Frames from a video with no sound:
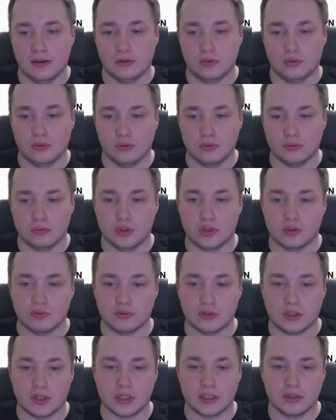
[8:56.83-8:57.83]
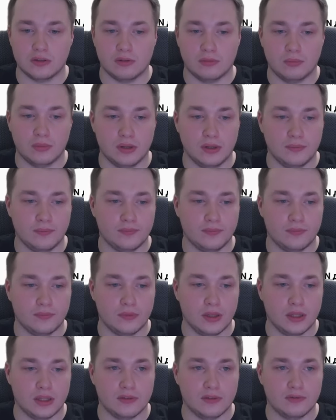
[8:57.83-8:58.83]
но ничего страшного, мы
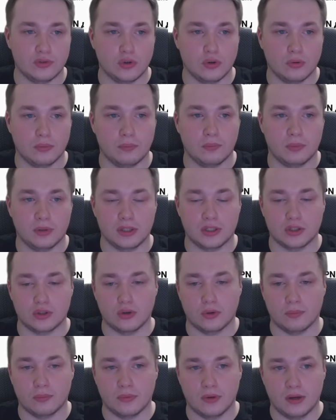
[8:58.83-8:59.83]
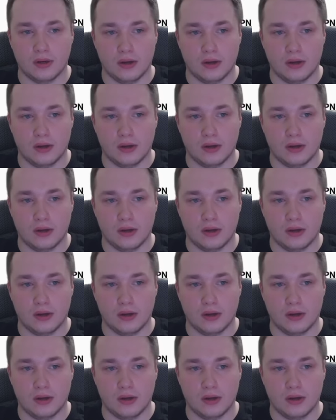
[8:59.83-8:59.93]
это все подождем.